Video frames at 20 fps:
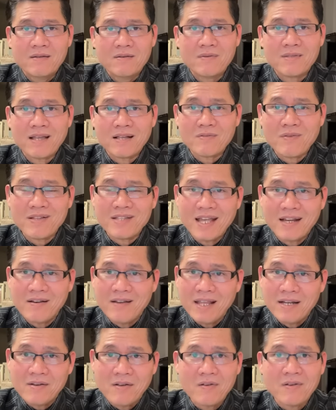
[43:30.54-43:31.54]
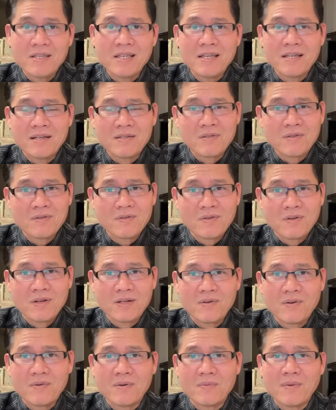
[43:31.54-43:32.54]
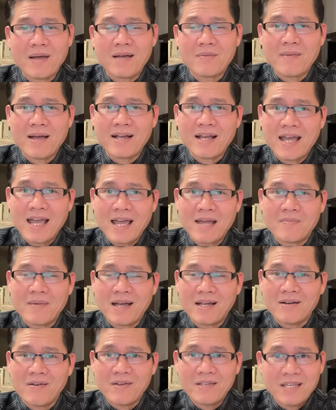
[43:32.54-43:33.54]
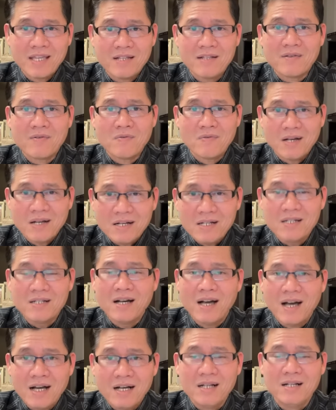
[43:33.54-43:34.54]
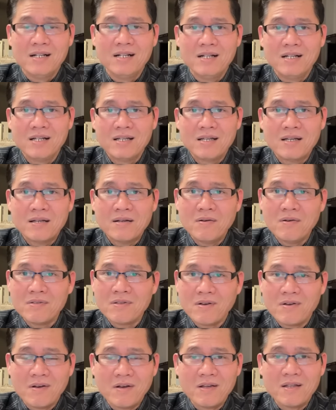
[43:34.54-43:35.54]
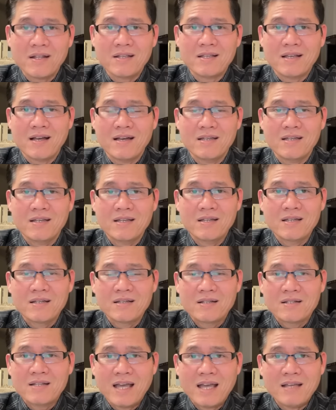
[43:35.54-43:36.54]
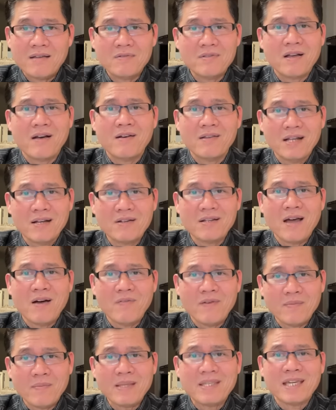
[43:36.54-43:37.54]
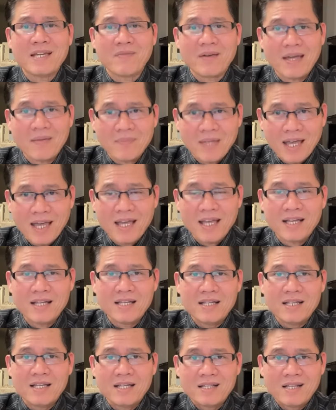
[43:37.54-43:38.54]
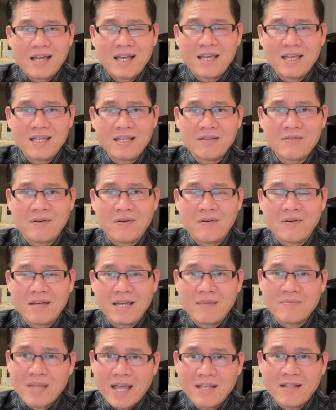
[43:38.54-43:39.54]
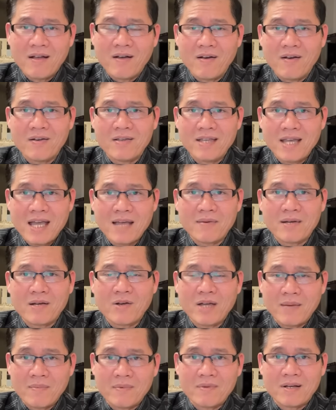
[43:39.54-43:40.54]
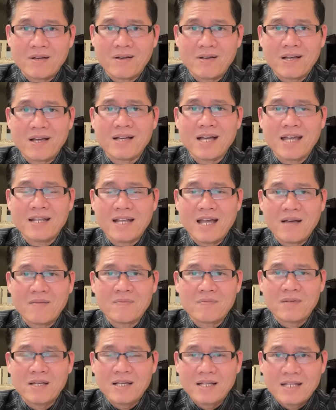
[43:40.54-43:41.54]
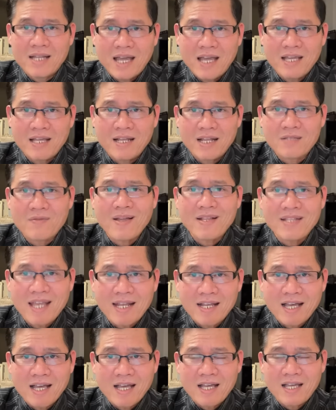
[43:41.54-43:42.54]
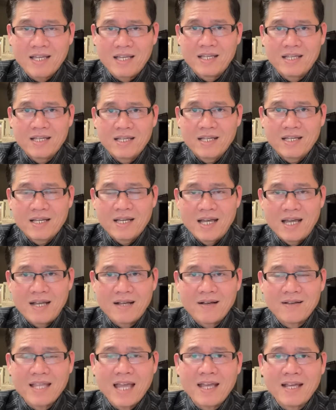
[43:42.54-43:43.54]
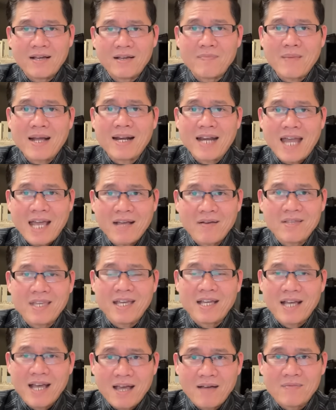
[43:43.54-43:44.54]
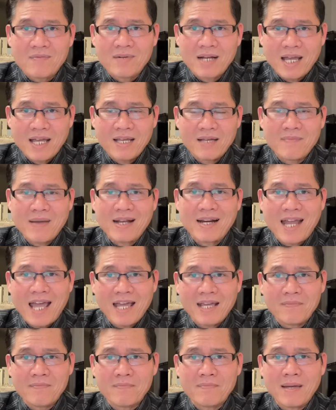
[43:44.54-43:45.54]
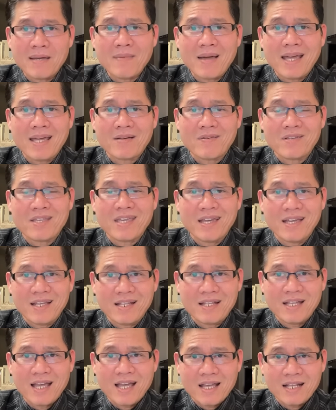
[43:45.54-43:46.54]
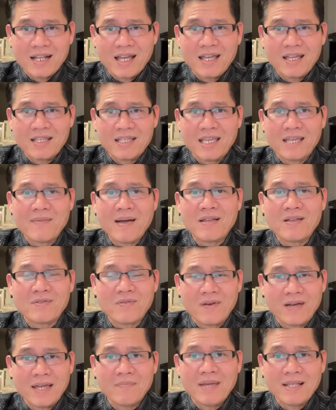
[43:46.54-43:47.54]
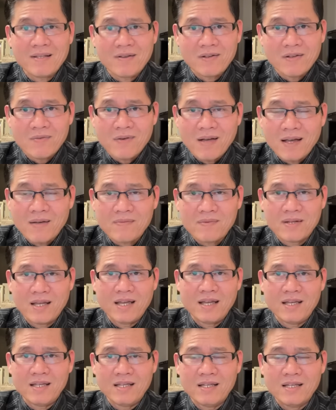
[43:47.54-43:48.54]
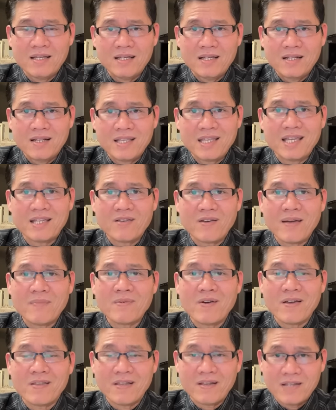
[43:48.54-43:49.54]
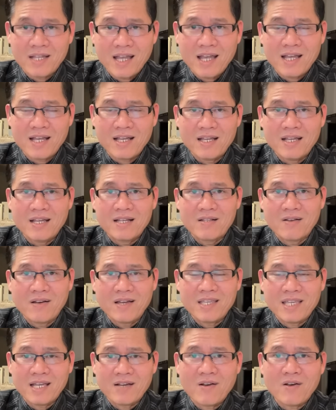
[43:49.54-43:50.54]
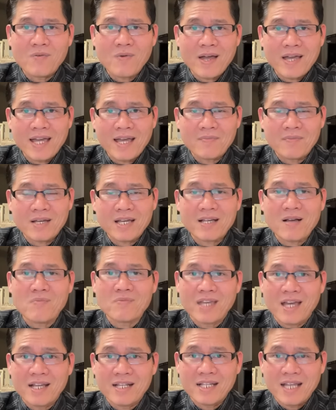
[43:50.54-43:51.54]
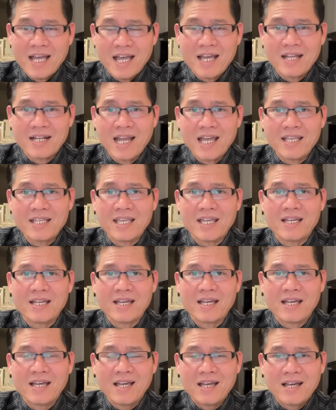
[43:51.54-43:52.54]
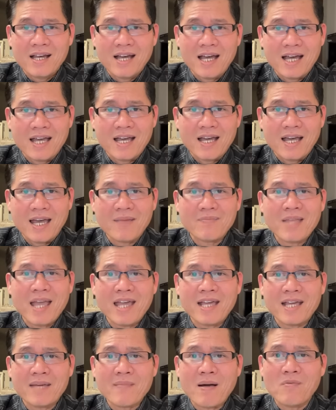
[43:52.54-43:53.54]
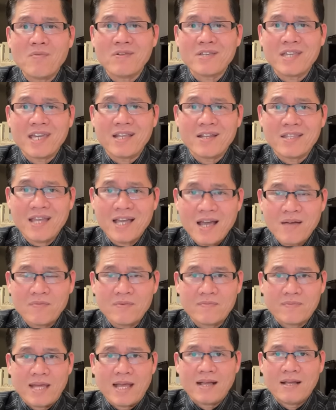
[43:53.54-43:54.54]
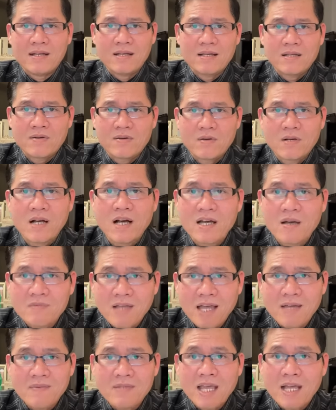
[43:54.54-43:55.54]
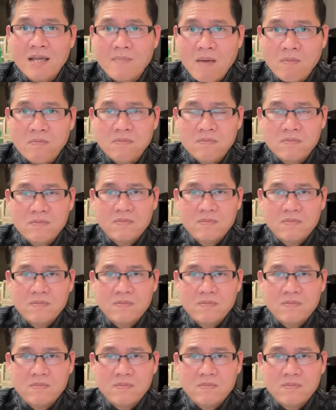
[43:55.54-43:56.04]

thằng toán trần lên nó cái gì tôi, bà, bà nga bà nói gì nó cũng ừ ừ ôi trời ơi là rồi đấy rồi đừng có đấu với mấy chị của em nhá đấy rồi em thấy rồi nhá em có, có cần không đấy là toán trần ơi à, có thấy cái bằng lái của chị không đấy bằng lái máy bay của chị nhá đấy chị bao nhiêu tuổi em biết rồi đúng không đấy chị cho em coi rồi nhá rồi chị có quay em cái công trình nhá đấy chị à, em thấy cái bóng của chị đấy thấy không mẹ người không thấy mà thấy cái bóng